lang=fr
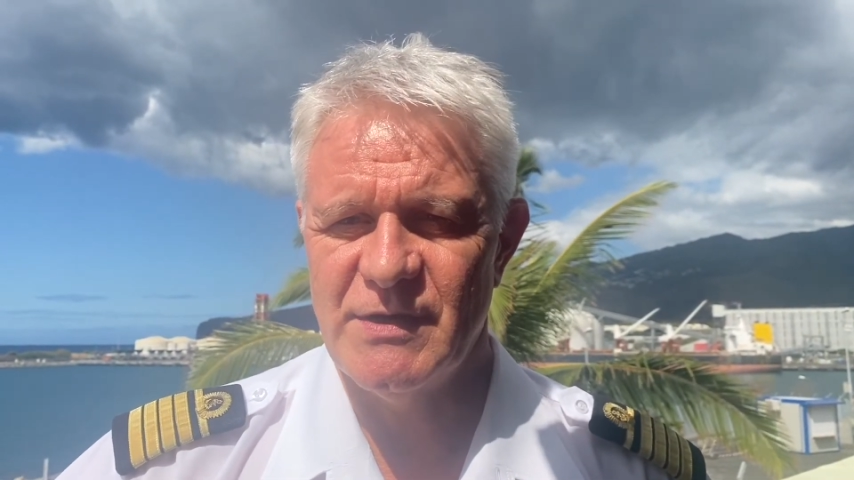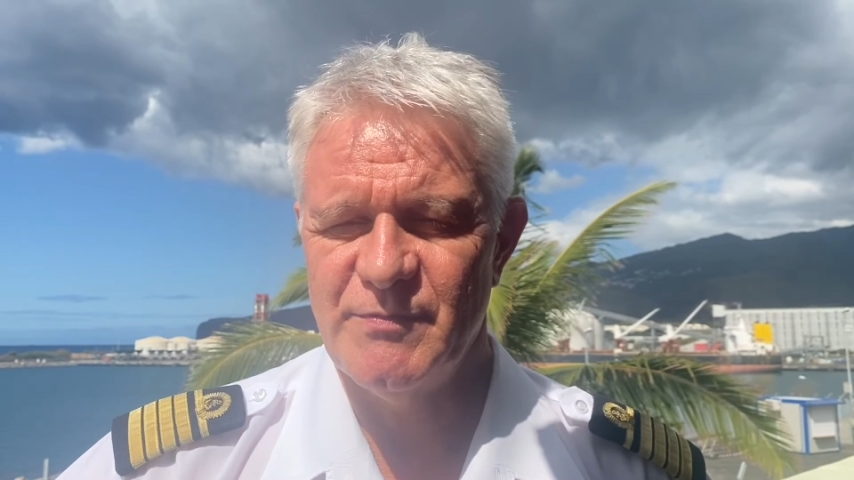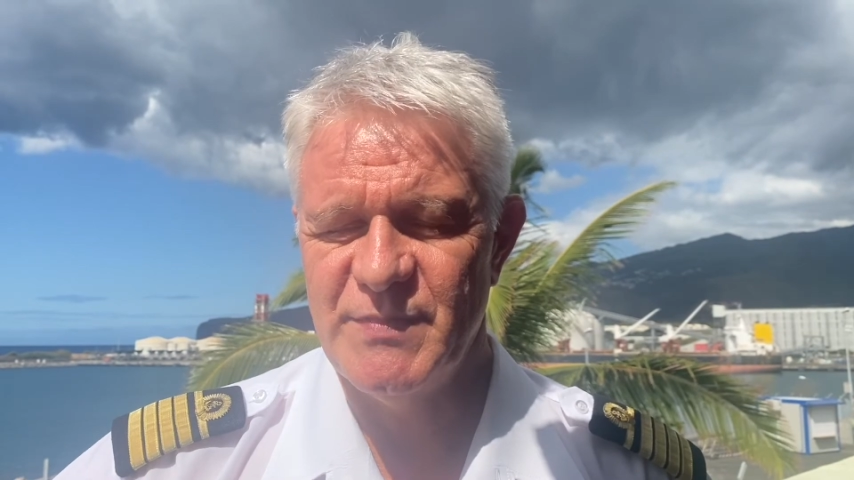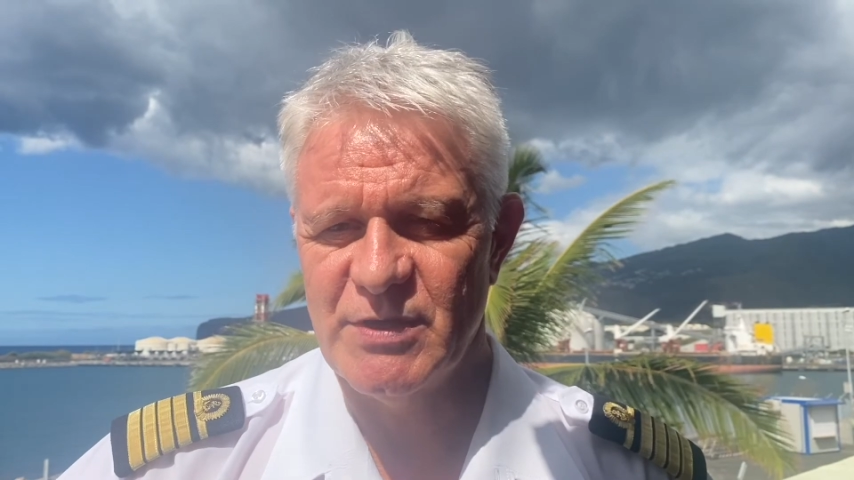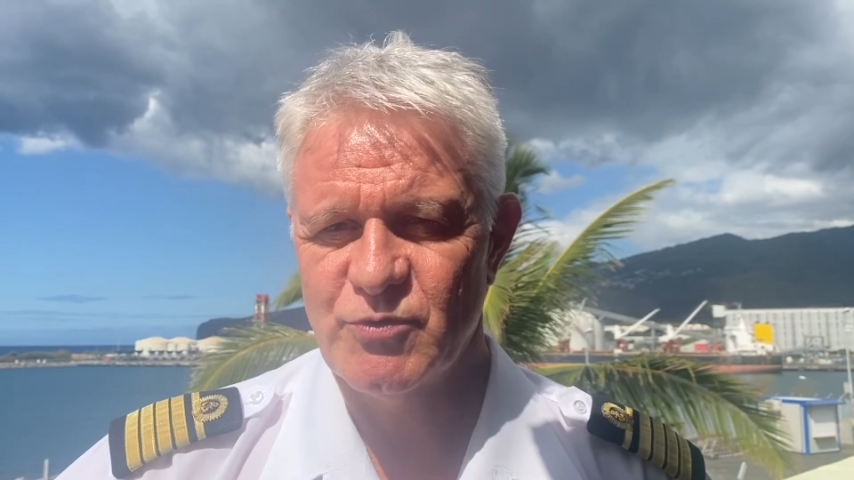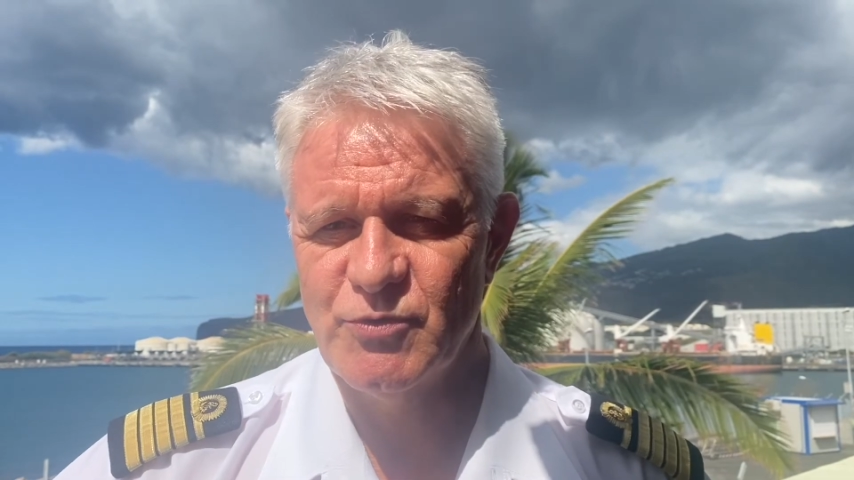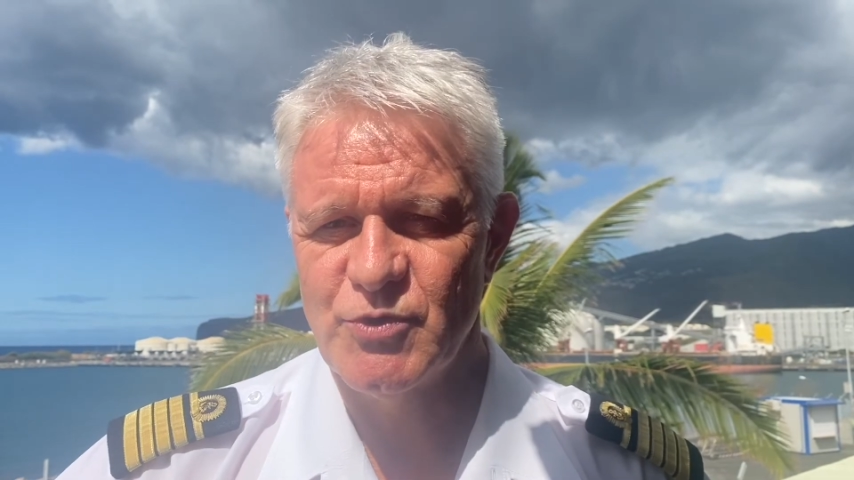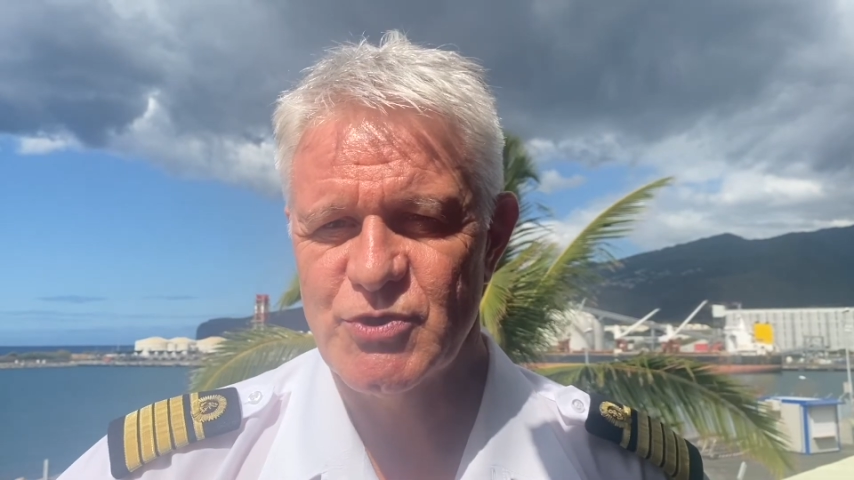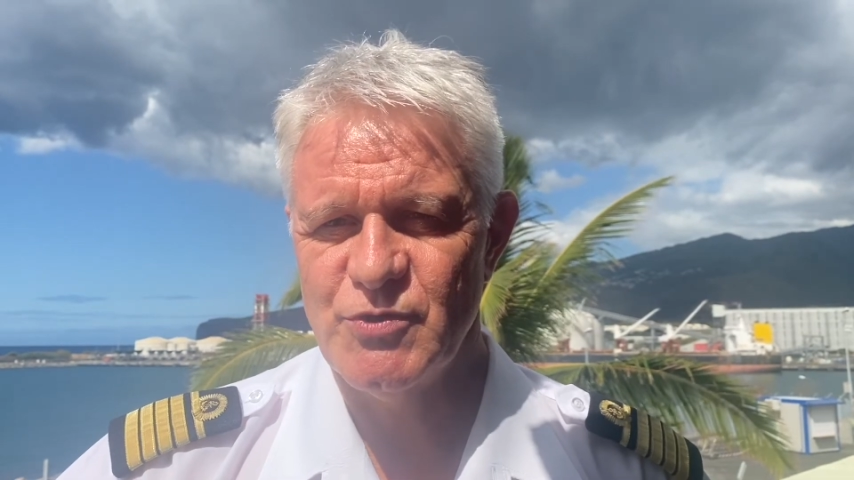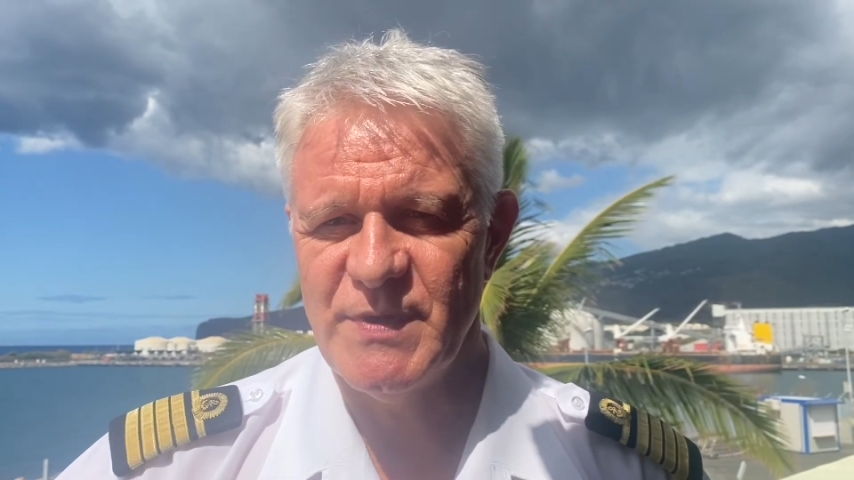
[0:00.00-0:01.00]
a bientôt
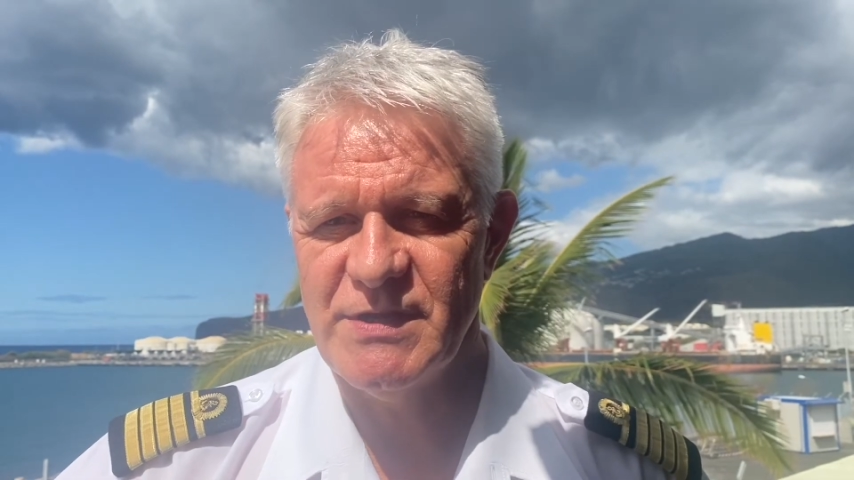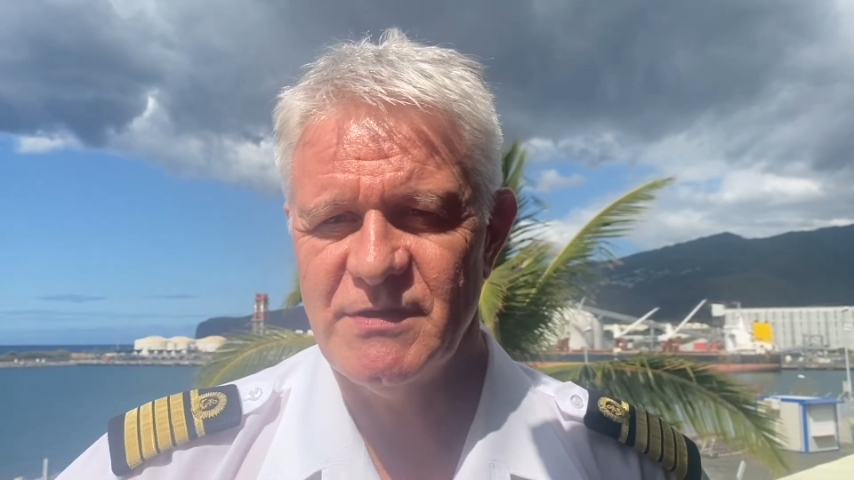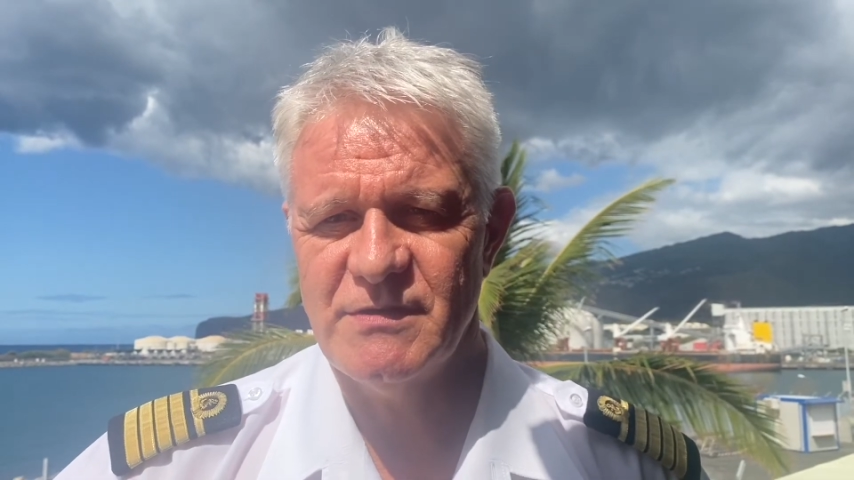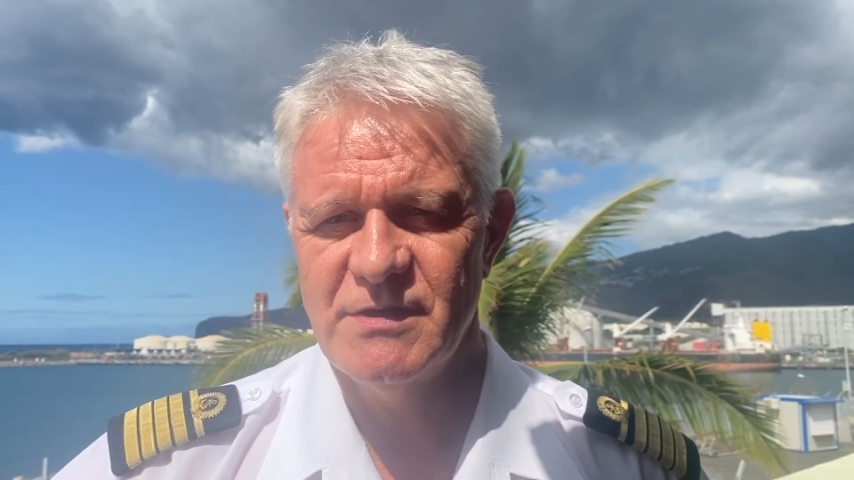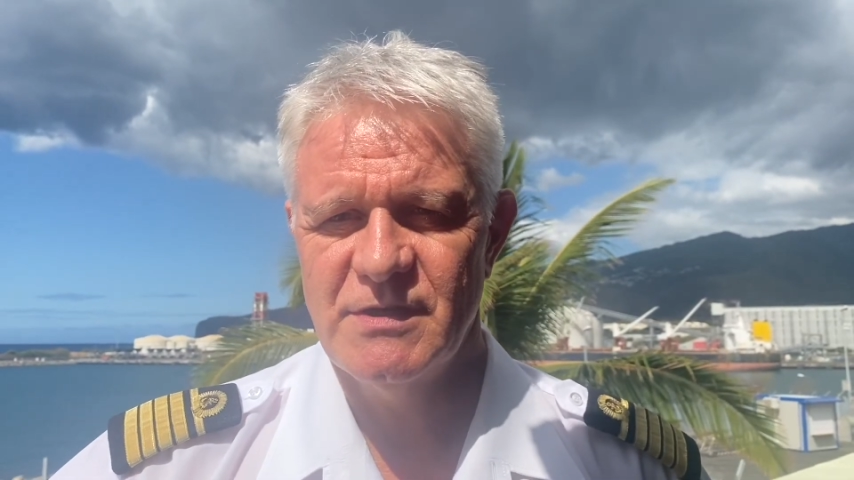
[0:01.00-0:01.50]
deux semaines